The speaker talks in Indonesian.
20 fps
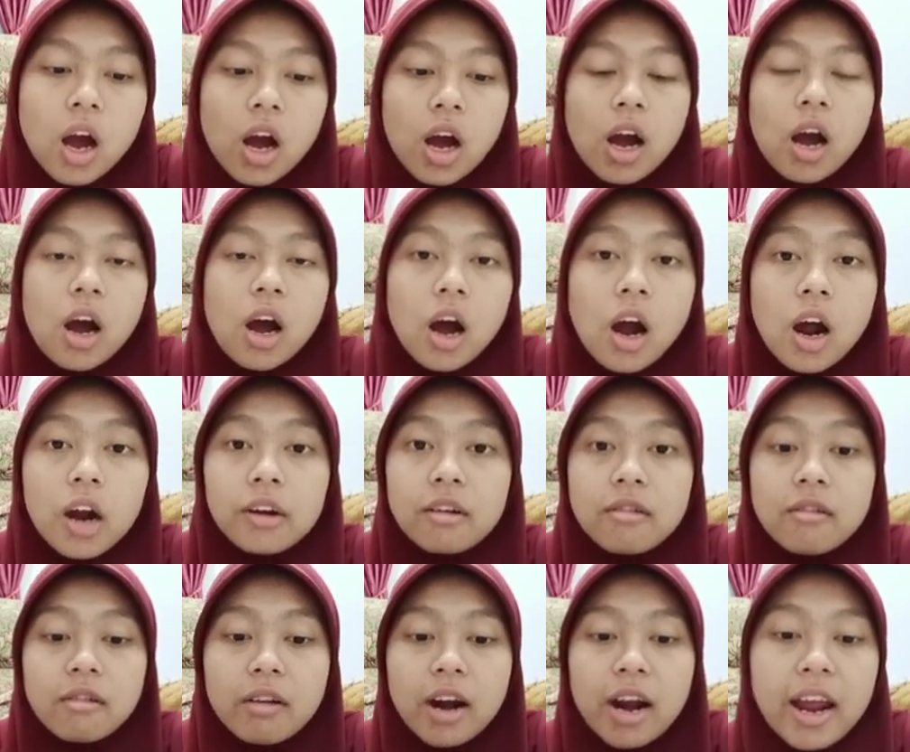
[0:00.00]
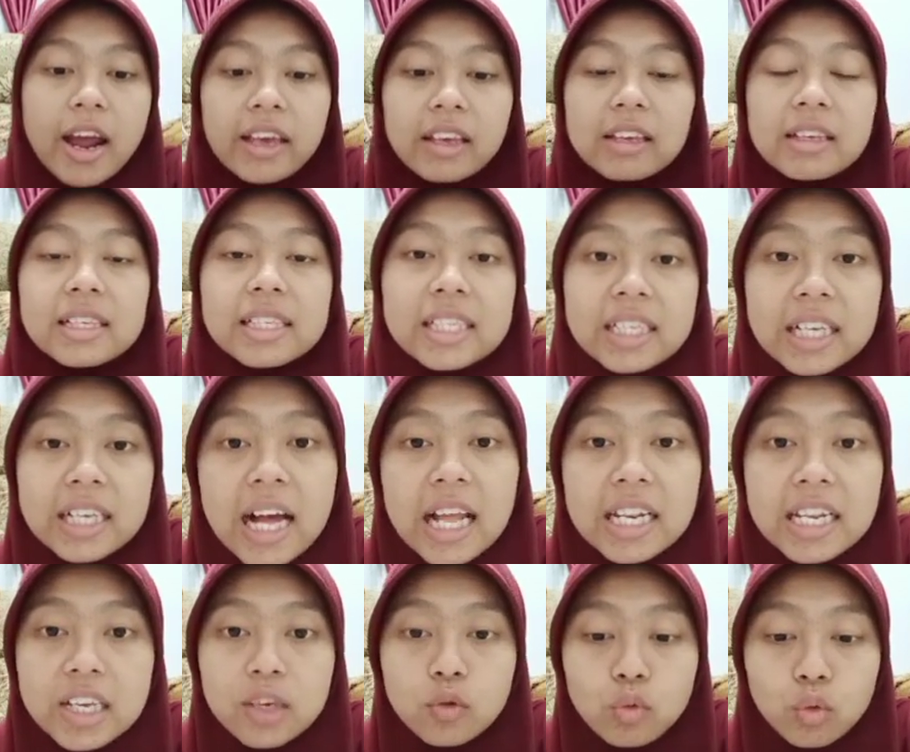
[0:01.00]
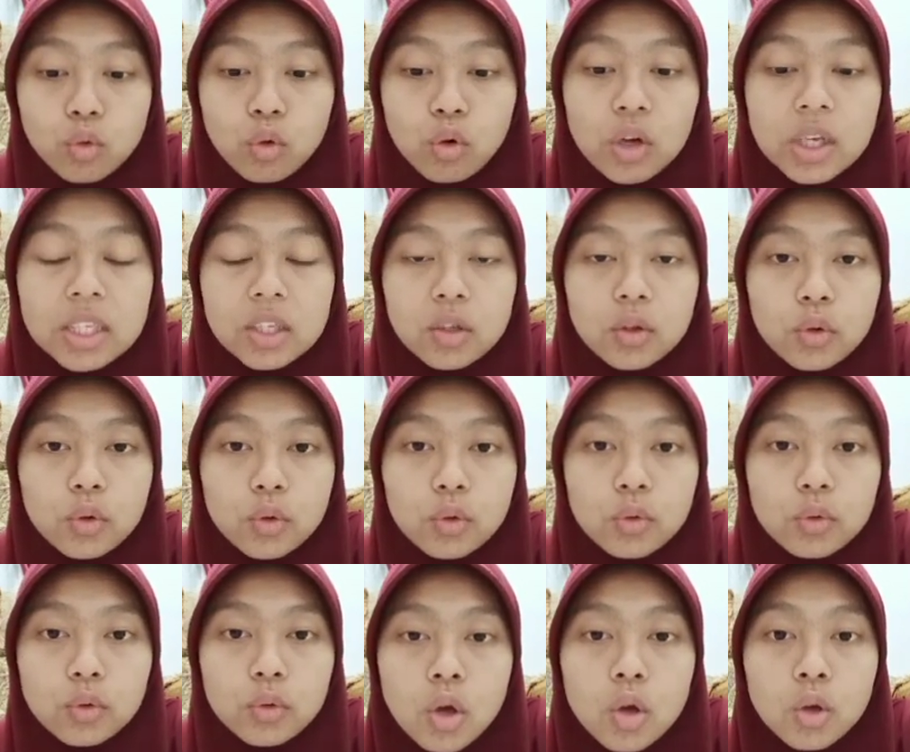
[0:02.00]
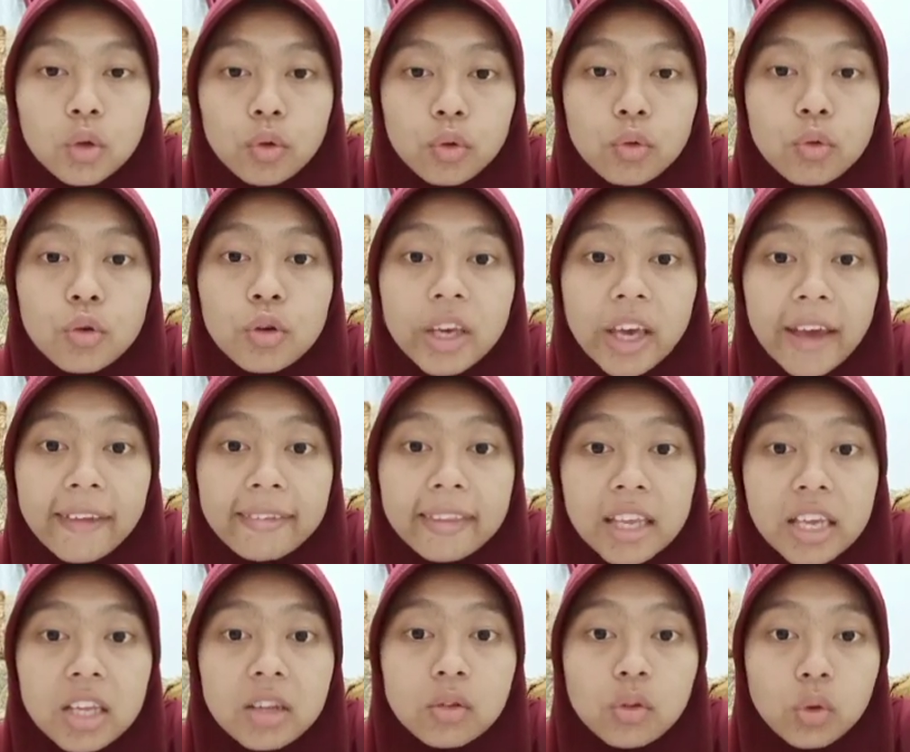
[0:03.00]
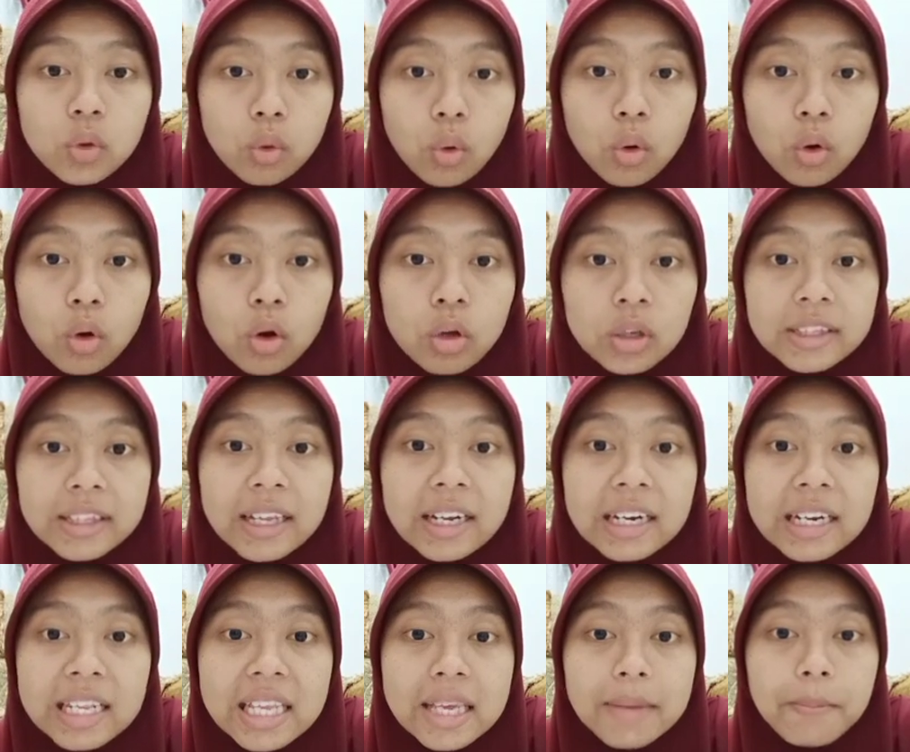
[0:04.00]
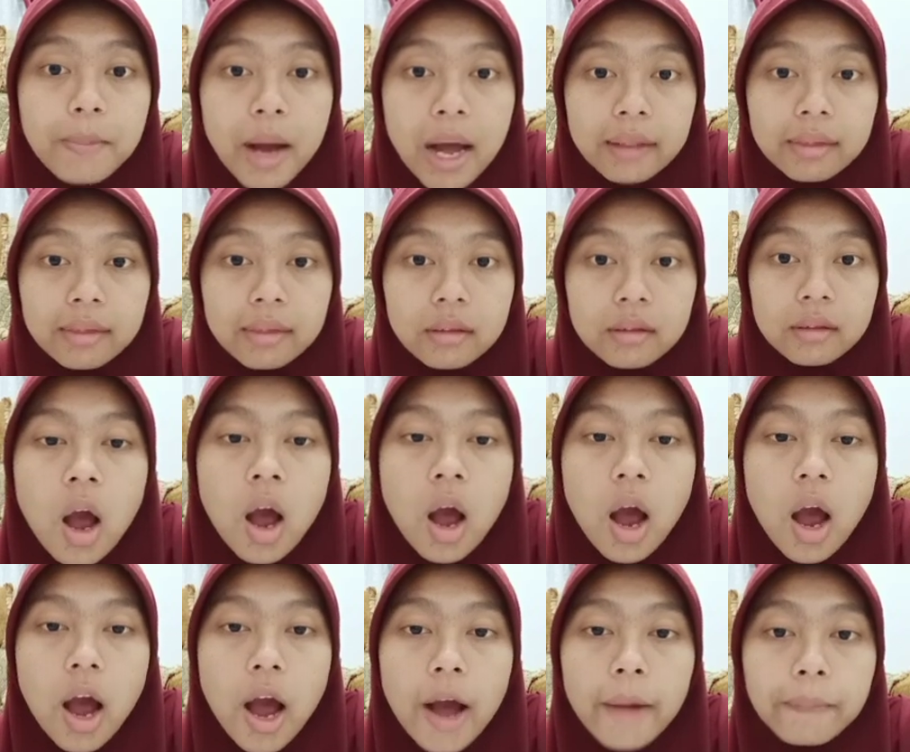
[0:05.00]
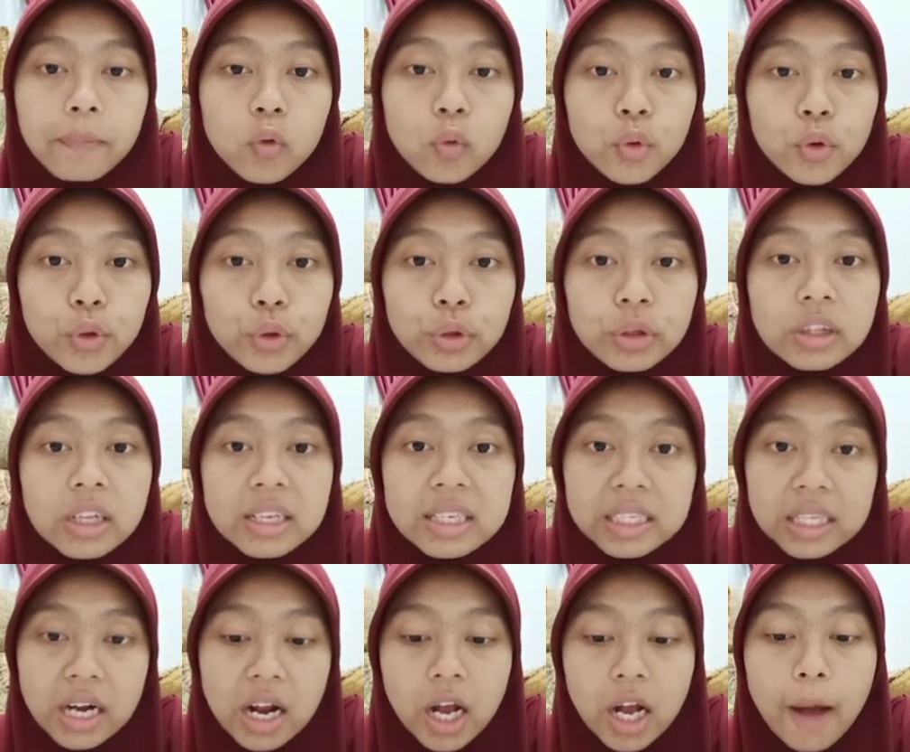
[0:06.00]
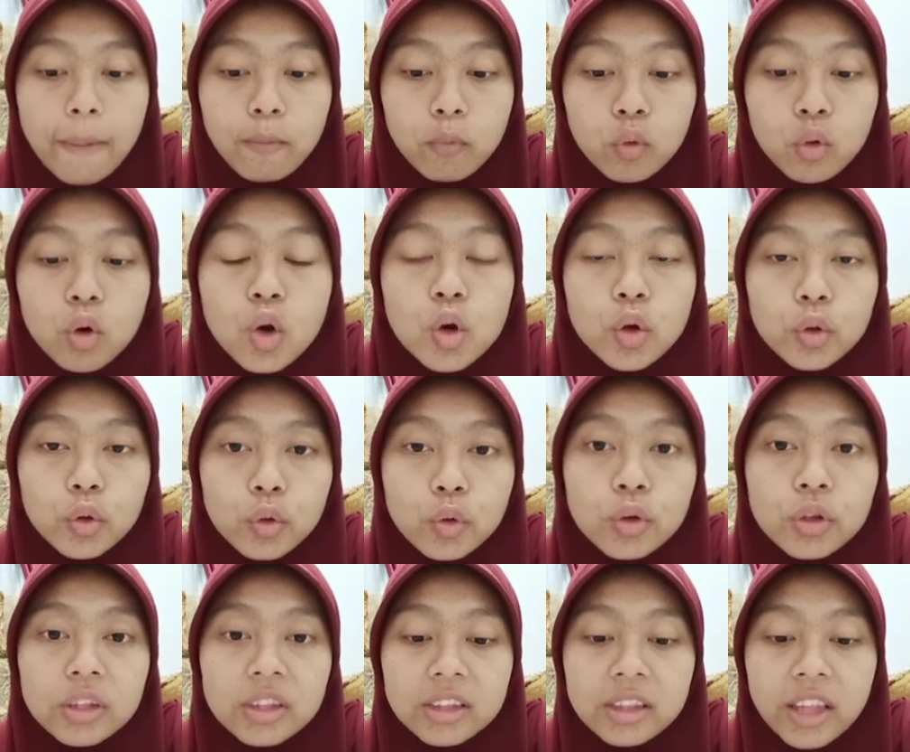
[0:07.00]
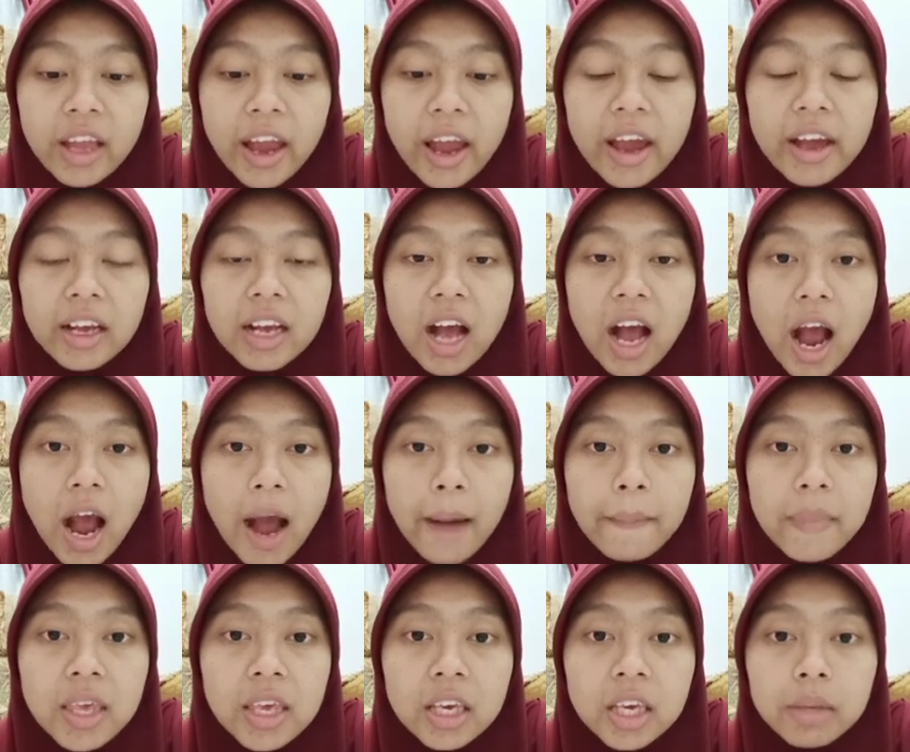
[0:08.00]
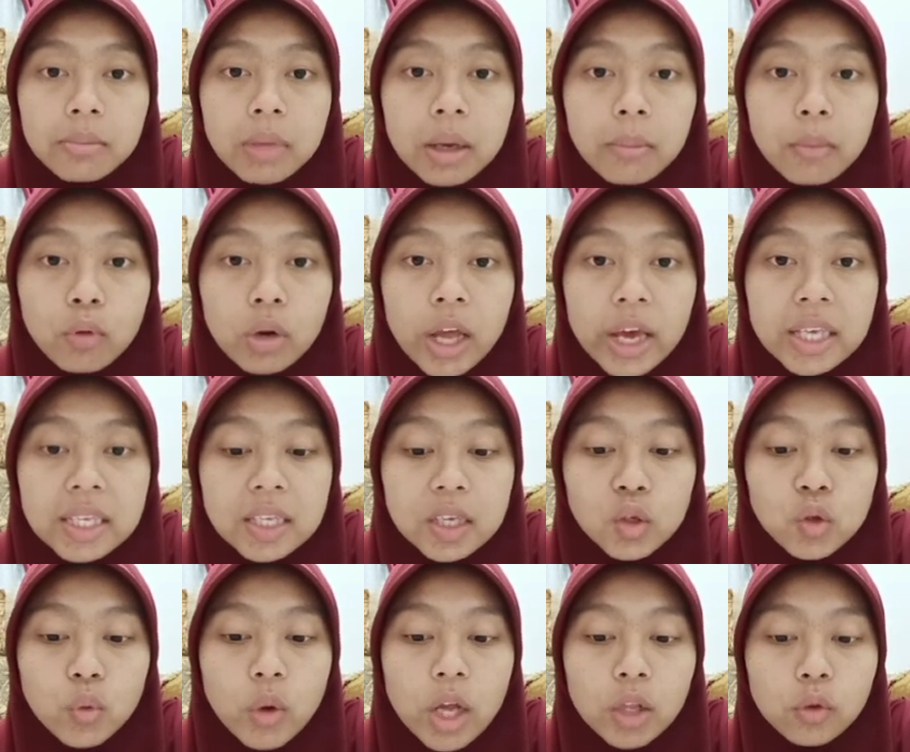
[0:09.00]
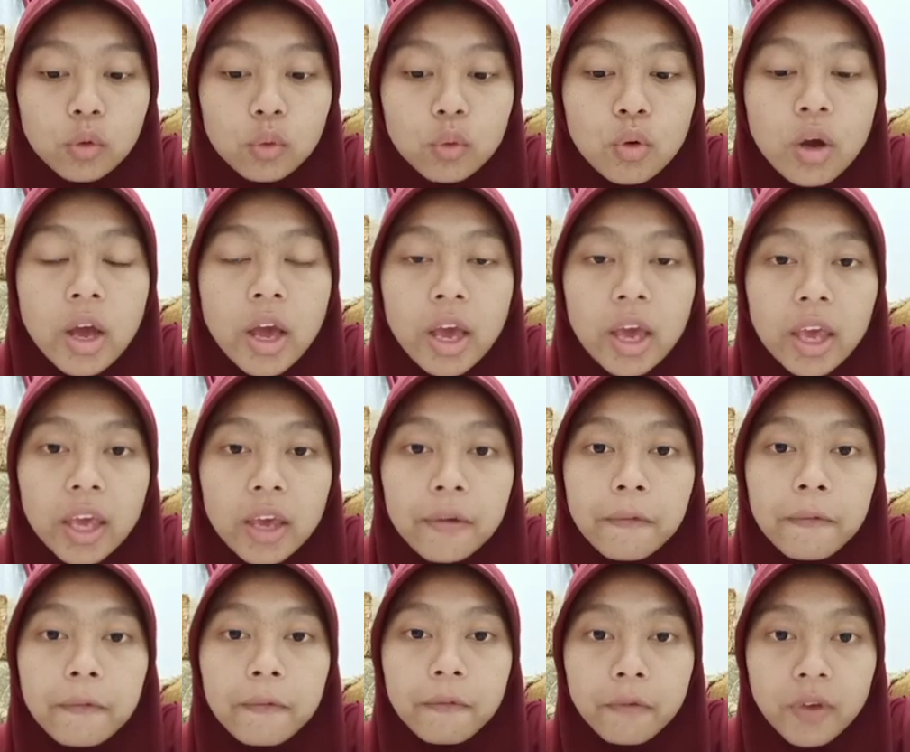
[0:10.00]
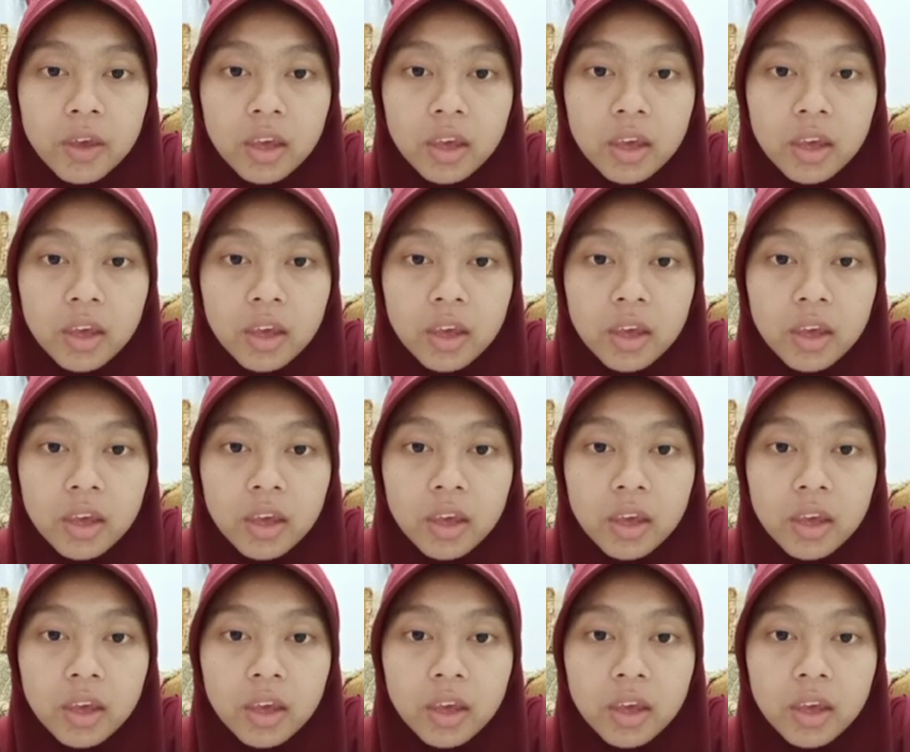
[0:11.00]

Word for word: Outright sekaligus to get into terlibat up to you terserah kamu to take up ingin memulai sesuatu if iffy